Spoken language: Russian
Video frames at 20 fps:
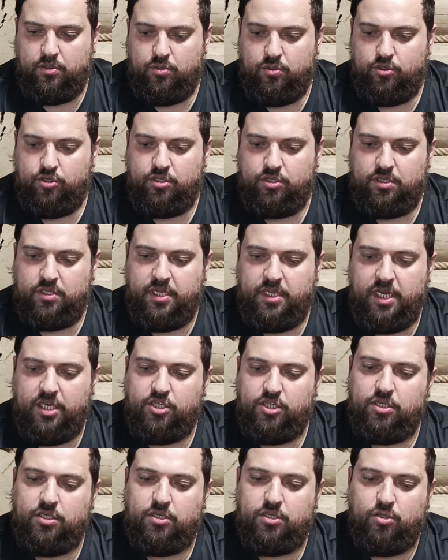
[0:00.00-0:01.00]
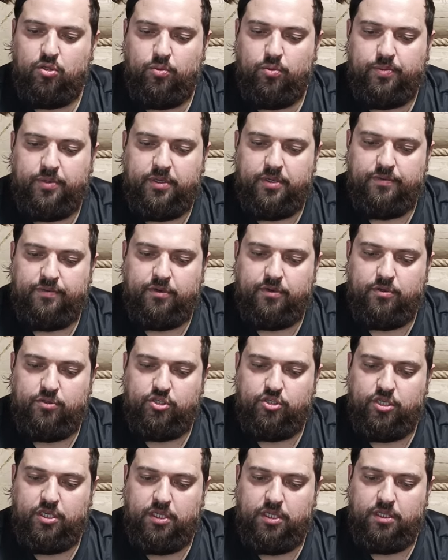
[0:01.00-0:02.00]
Точно так же кнопкой
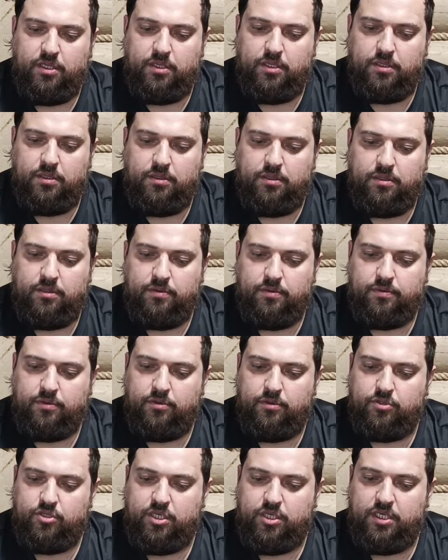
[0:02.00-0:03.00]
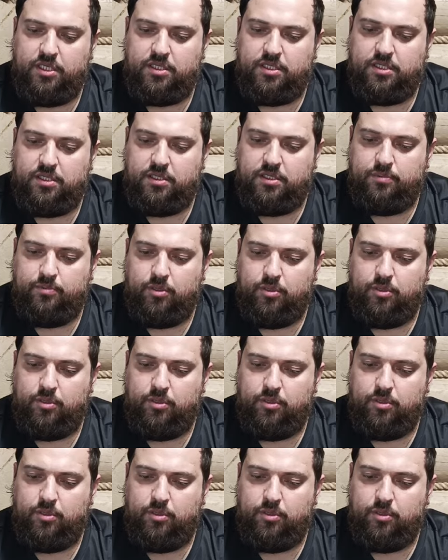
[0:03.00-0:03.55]
включения включается и